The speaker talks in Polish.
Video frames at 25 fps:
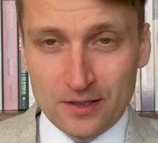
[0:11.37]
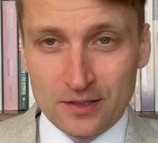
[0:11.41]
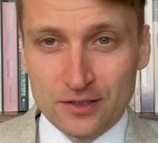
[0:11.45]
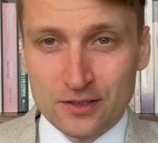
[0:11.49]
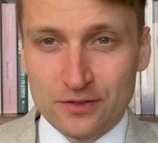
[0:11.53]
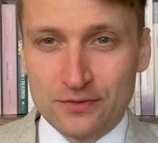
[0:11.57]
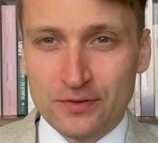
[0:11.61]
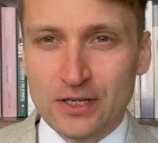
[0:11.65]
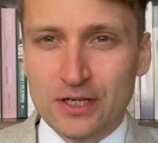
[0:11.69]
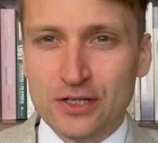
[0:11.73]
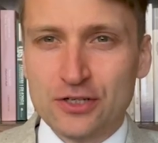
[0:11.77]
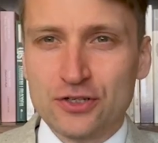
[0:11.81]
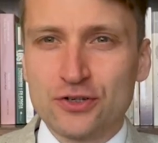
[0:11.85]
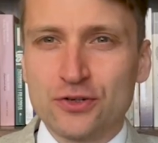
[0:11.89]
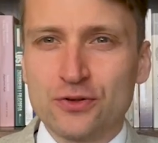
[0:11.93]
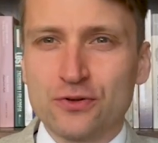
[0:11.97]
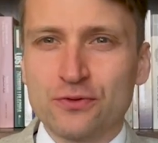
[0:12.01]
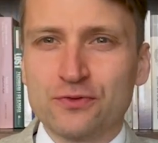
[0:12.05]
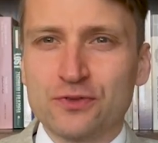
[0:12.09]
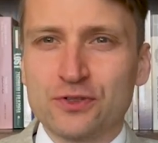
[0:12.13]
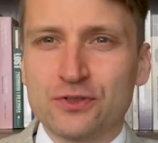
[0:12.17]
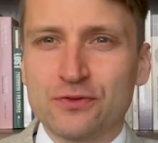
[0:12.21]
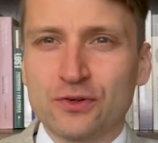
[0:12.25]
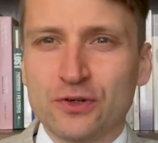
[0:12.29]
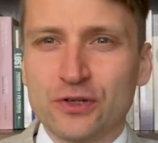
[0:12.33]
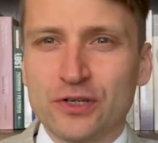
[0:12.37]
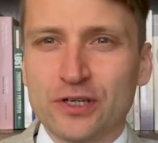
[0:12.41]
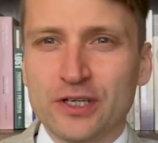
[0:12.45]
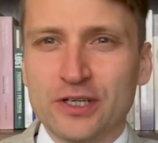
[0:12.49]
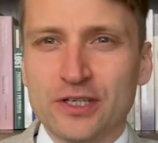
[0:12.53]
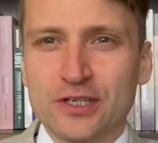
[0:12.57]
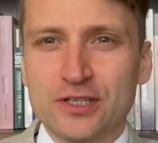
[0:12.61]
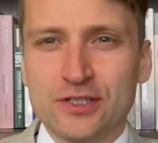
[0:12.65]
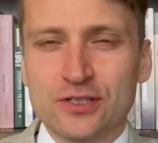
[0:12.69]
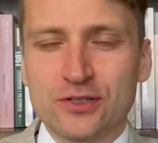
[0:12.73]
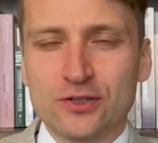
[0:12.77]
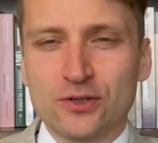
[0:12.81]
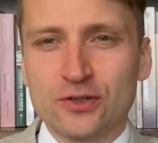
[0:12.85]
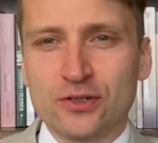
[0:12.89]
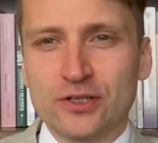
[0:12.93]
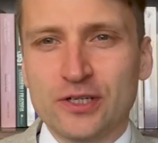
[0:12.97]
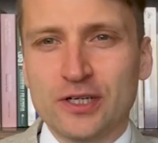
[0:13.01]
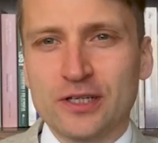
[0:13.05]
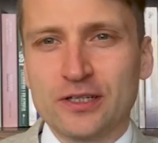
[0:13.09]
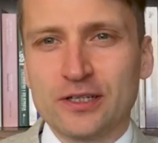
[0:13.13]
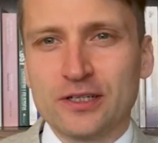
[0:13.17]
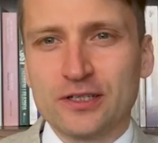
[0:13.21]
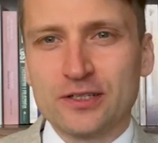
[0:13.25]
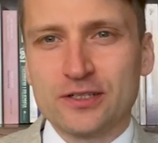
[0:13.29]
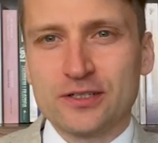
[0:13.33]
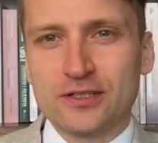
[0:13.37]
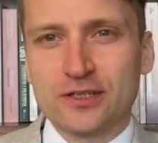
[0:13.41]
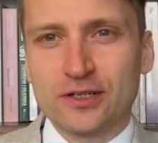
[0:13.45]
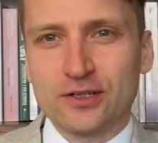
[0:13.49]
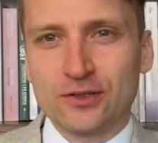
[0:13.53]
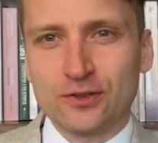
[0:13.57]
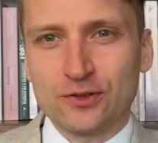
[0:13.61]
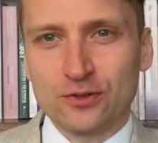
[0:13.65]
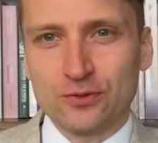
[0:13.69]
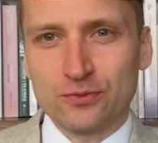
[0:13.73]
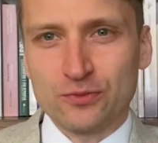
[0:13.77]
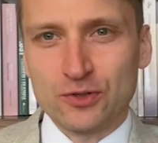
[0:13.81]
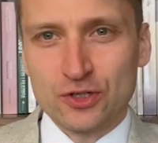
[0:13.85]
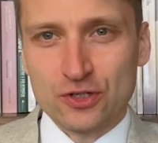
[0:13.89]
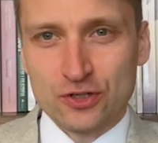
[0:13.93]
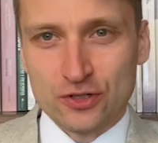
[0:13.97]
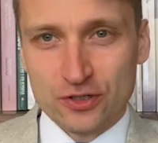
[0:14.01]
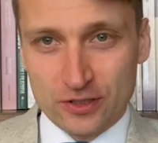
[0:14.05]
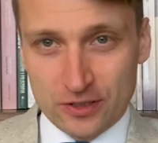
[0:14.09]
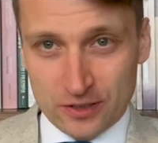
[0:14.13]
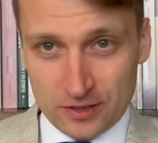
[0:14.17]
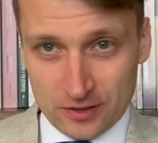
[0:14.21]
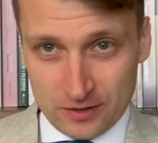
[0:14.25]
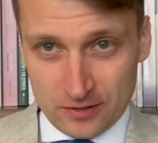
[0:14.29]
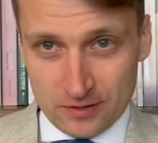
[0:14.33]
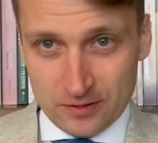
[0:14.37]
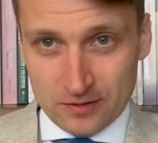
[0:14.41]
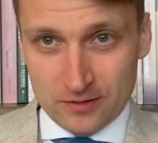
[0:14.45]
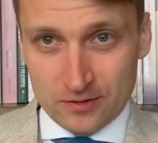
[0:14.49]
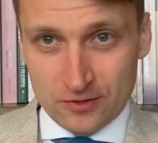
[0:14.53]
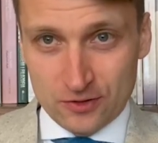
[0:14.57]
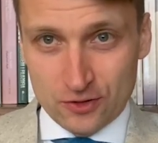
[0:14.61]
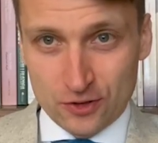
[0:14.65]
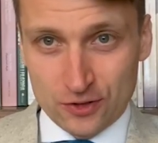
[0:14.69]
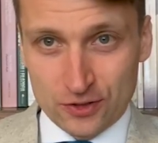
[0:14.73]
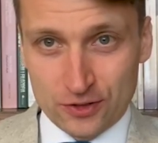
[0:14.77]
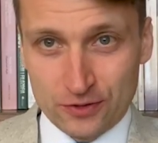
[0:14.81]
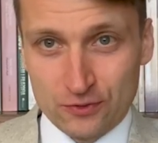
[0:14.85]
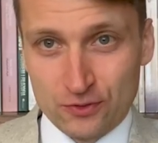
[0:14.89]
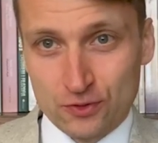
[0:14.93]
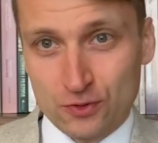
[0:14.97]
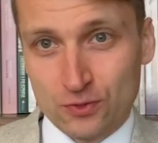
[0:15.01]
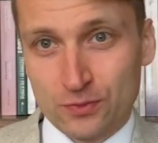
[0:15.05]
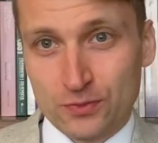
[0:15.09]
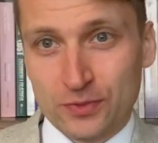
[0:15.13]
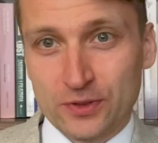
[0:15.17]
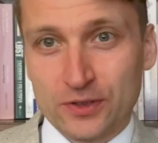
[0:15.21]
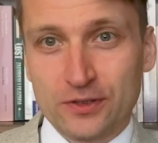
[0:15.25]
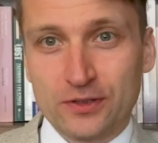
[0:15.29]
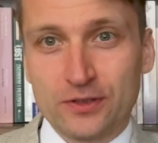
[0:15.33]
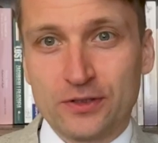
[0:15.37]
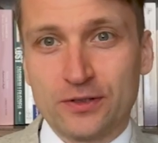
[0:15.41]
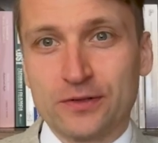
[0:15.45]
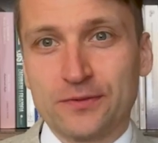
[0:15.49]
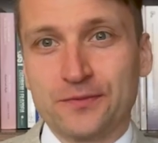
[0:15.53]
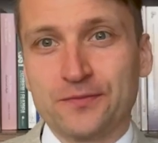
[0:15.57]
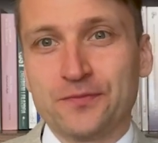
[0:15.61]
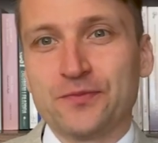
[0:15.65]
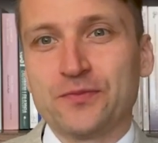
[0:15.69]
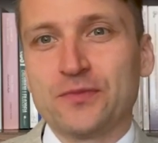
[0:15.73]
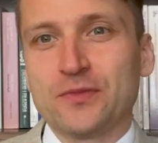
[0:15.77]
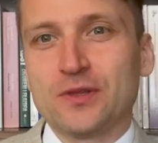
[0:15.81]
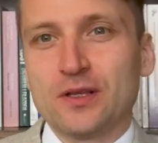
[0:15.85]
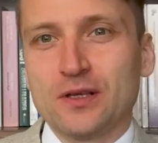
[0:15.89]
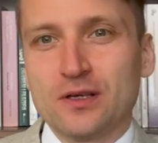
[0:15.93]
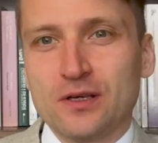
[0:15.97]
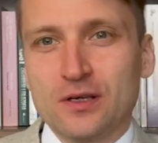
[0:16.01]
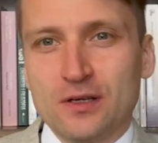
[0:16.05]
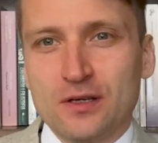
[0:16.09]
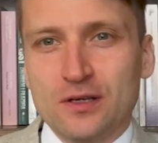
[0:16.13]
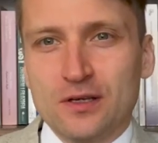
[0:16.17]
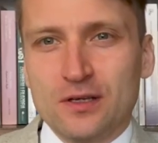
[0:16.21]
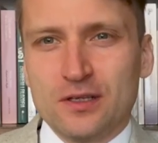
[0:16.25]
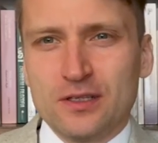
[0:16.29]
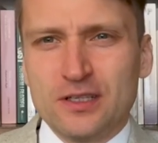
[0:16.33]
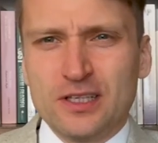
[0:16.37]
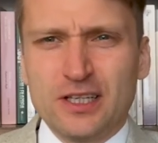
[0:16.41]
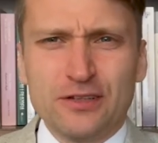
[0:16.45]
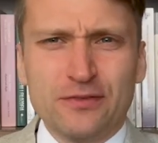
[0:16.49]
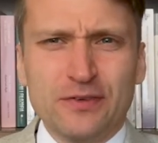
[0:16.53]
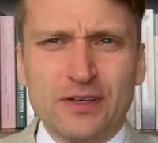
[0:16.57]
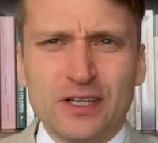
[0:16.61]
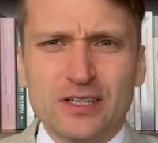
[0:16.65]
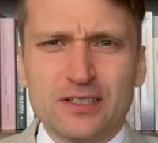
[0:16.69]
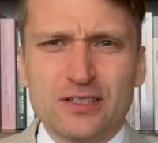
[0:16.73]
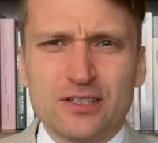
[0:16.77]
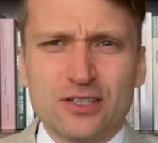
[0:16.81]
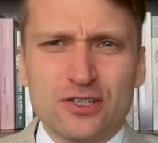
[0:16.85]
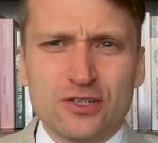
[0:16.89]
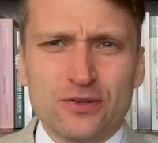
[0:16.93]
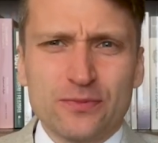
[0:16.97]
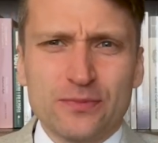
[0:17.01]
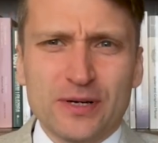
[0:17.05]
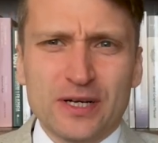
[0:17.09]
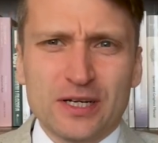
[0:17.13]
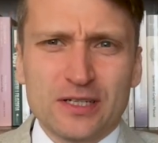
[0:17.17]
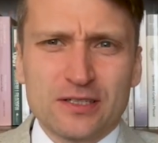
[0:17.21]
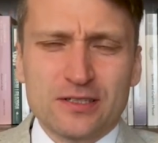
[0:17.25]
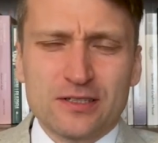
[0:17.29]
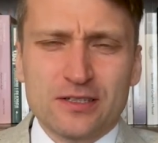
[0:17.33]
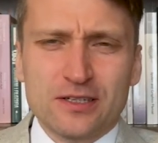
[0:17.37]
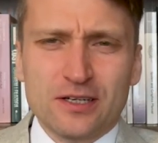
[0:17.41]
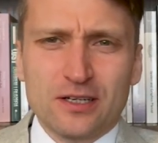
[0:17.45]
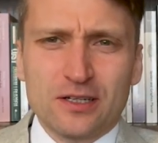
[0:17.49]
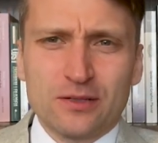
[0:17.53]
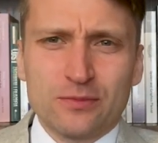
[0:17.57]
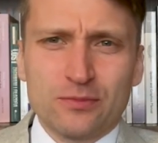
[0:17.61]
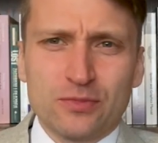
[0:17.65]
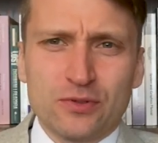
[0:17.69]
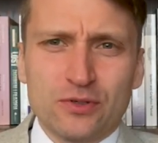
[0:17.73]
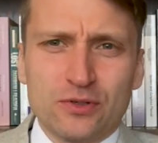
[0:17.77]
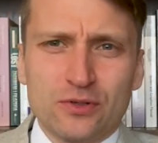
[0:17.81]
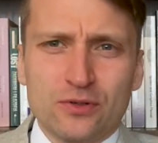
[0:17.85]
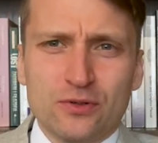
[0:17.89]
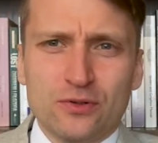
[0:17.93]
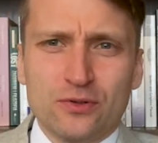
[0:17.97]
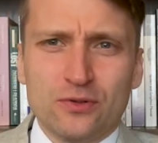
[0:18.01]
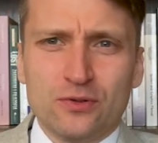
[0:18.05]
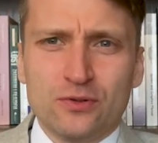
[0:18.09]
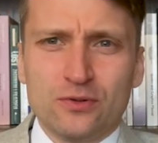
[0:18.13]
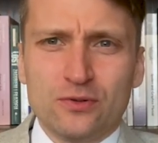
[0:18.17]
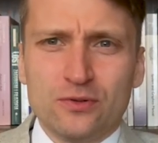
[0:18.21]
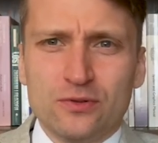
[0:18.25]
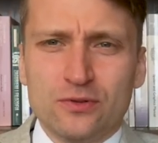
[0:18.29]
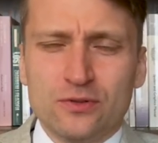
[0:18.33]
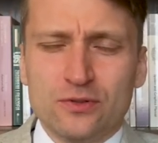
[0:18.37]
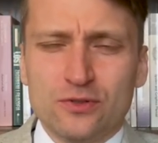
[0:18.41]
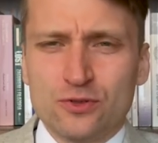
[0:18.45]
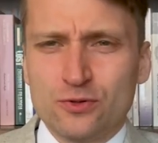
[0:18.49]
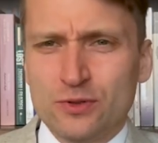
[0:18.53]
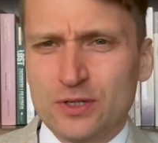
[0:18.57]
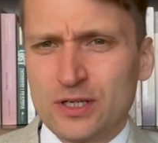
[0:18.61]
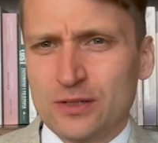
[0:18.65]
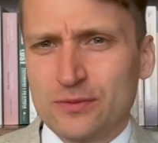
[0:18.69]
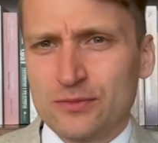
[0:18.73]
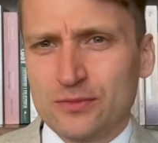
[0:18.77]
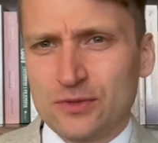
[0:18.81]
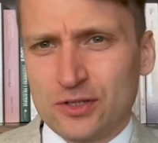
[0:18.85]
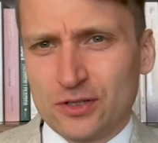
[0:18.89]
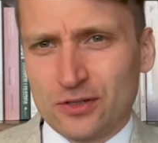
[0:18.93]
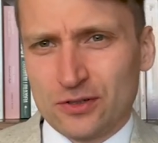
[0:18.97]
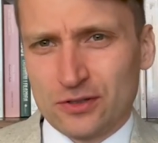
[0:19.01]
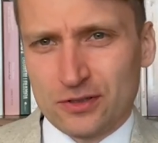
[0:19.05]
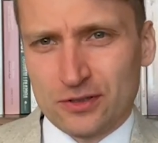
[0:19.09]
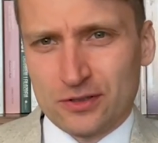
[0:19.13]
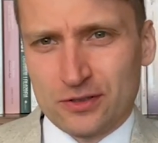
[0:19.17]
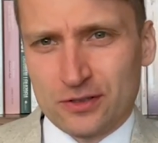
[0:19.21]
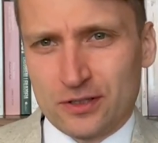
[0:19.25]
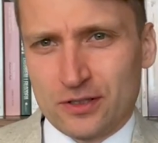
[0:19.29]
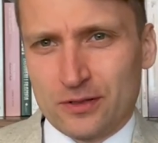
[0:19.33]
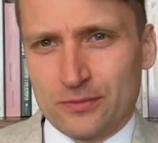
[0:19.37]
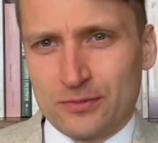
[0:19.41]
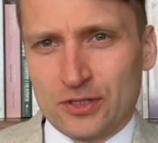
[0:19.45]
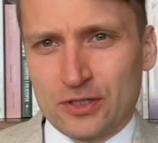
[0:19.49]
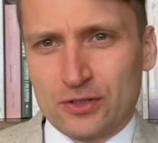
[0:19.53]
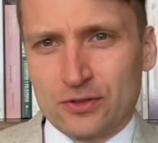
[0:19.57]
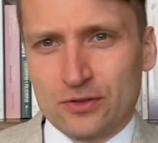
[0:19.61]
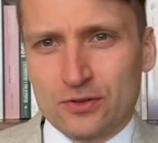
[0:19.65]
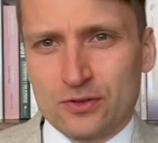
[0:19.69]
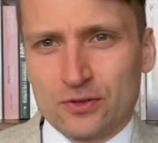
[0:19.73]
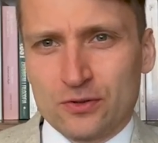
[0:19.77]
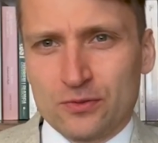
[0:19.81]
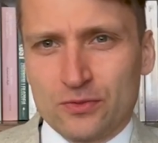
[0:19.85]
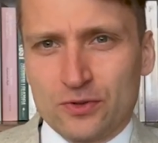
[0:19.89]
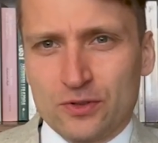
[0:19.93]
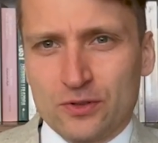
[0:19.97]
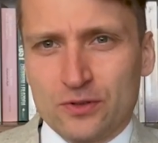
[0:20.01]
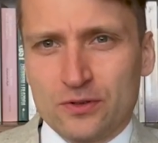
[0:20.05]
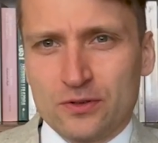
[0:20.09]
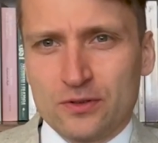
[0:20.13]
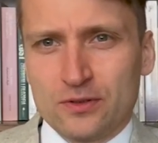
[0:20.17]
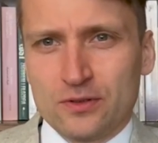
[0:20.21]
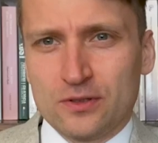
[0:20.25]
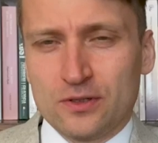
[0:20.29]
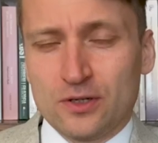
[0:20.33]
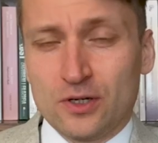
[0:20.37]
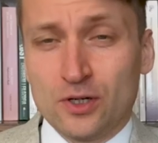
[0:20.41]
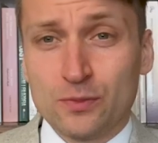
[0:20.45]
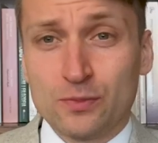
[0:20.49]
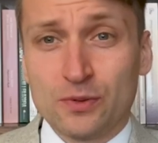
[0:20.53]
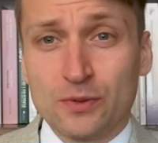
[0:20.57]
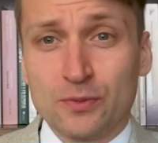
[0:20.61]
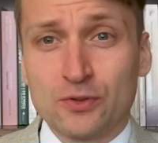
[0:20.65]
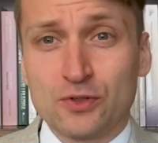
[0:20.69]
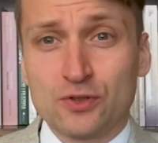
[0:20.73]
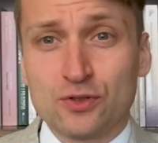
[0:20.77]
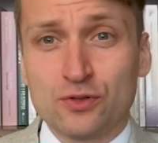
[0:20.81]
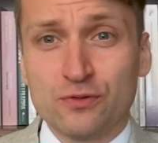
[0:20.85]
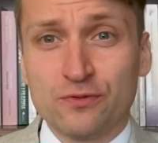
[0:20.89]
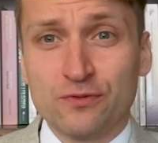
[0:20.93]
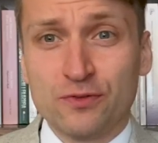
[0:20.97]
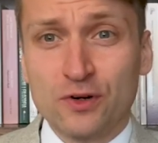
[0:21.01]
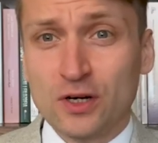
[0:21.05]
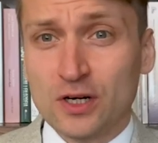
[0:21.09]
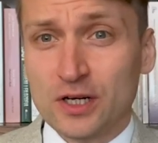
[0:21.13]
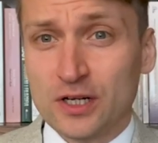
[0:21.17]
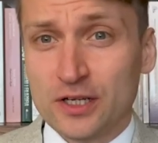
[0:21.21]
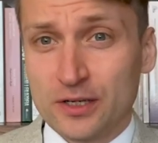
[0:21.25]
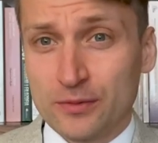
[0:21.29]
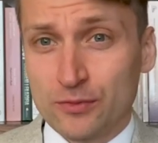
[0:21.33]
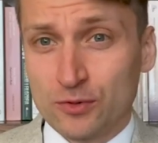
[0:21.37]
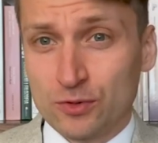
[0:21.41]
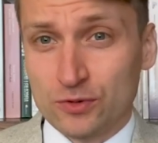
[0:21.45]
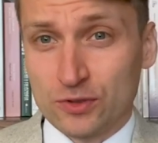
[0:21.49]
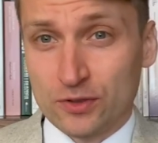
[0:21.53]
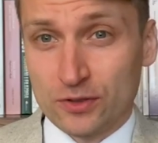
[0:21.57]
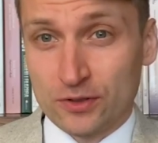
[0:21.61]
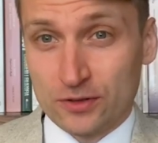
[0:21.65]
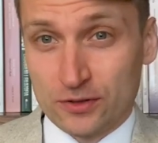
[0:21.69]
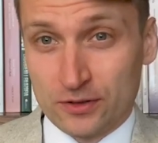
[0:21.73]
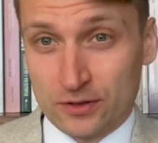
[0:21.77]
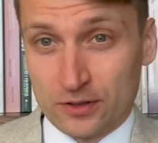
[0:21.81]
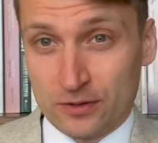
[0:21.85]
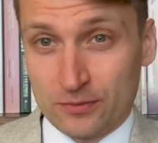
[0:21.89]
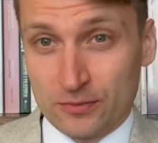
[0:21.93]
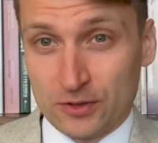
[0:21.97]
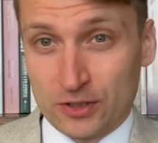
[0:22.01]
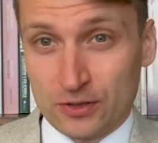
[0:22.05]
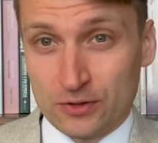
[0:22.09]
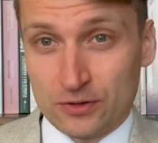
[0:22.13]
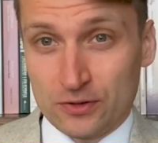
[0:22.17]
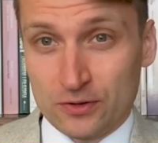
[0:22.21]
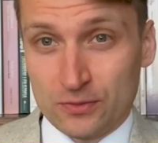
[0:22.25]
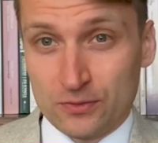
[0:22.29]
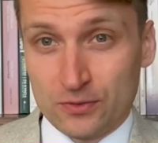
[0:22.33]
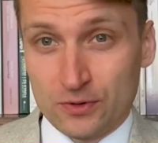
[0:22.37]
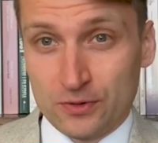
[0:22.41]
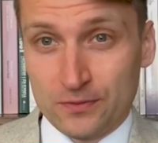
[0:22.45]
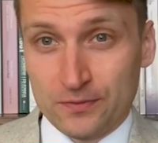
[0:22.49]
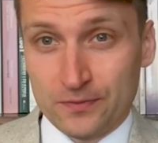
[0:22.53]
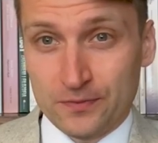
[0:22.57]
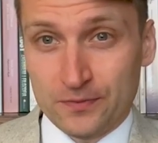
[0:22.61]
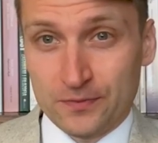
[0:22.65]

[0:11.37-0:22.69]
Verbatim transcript: Stwierdził w swojej historii analizy ekonomicznej Józef Schumpeter: Nie twierdzę, że Bastiat był złym teoretykiem ekonomii. On po prostu w ogóle nie był teoretykiem ekonomii.